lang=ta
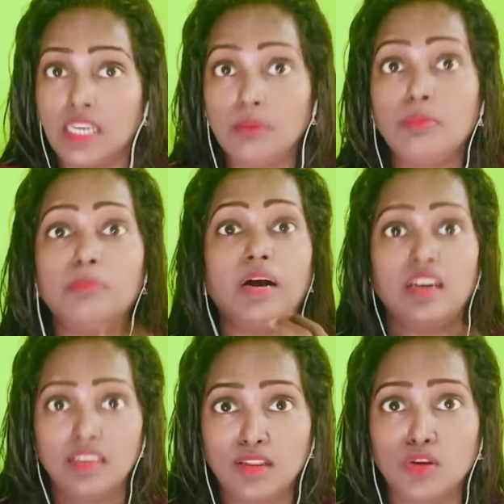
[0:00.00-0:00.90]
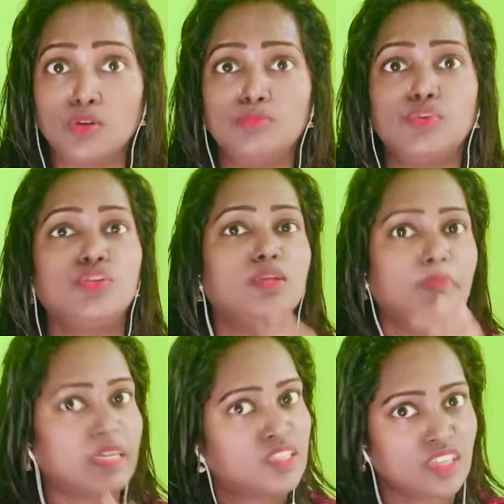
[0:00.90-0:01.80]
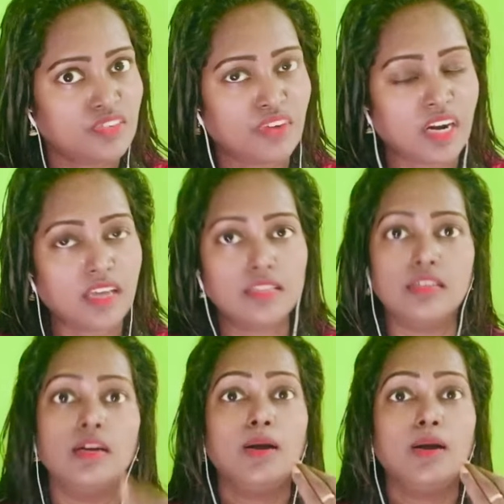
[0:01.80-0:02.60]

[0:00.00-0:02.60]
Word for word: இன்பமாக இருக்கும் பொழுது பிரச்சனை வராது